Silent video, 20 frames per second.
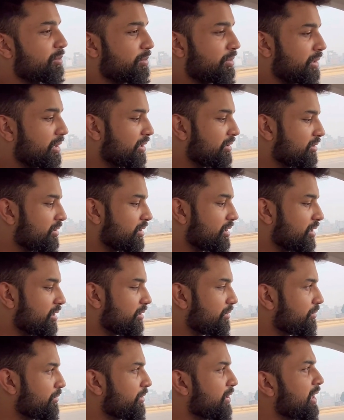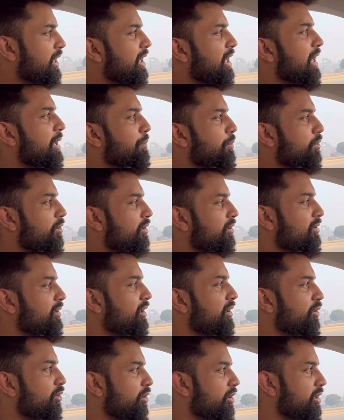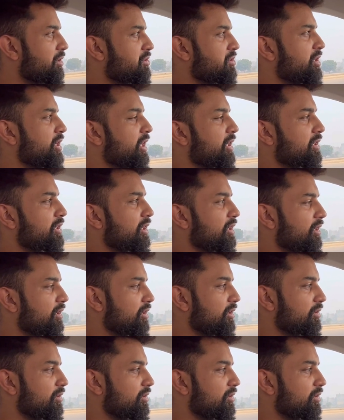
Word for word: प्लस फील आपको इसलिए और अच्छी आती है